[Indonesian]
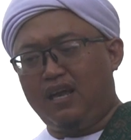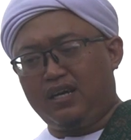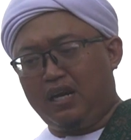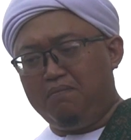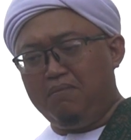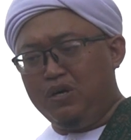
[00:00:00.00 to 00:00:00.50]

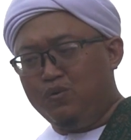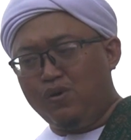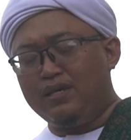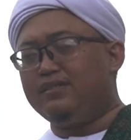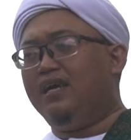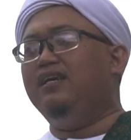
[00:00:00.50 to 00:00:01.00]
akan
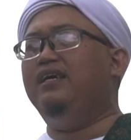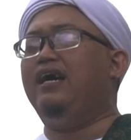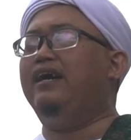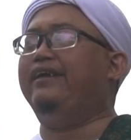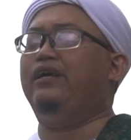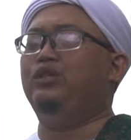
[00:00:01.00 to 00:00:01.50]
menguasai
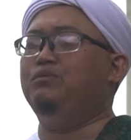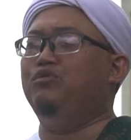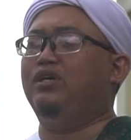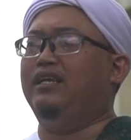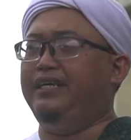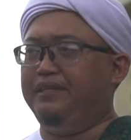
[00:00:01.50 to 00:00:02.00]
area tubuh
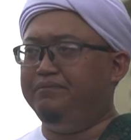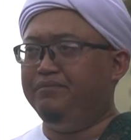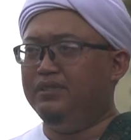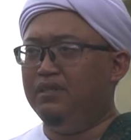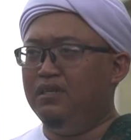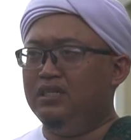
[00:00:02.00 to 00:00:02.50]
kalian.
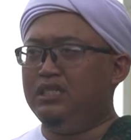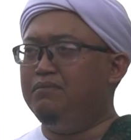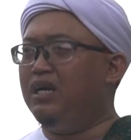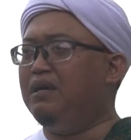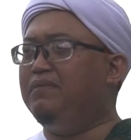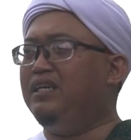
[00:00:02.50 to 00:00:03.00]

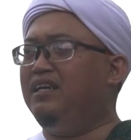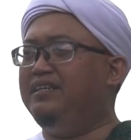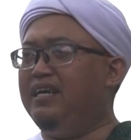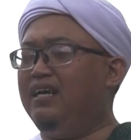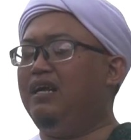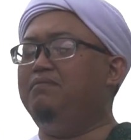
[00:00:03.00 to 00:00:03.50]
Sebagaimana
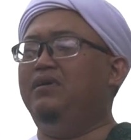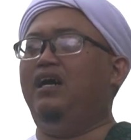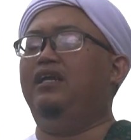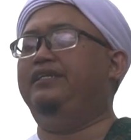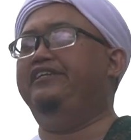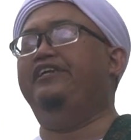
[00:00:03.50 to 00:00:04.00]
darah
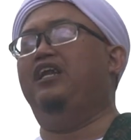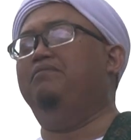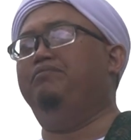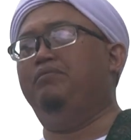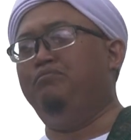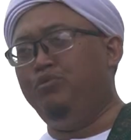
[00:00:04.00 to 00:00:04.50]
mengalir di dalam
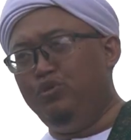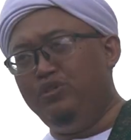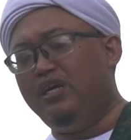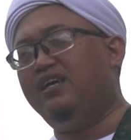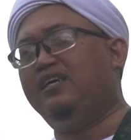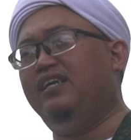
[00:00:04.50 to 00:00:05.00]
pembuluh
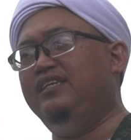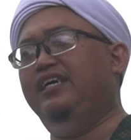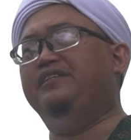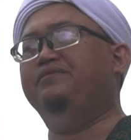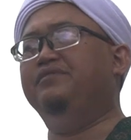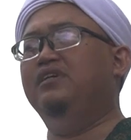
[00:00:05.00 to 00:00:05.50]
darah
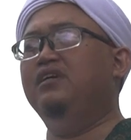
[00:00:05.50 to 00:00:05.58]
kalian.